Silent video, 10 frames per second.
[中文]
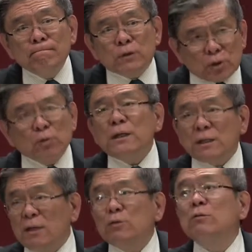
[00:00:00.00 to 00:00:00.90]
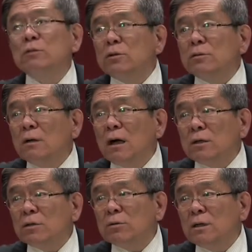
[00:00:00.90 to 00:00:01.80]
智慧写出就啊
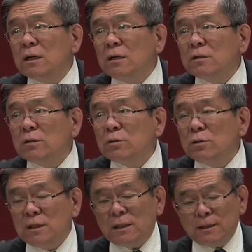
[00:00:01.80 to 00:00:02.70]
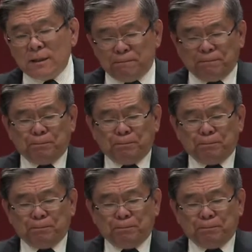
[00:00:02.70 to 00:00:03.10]
智慧的的书信等等。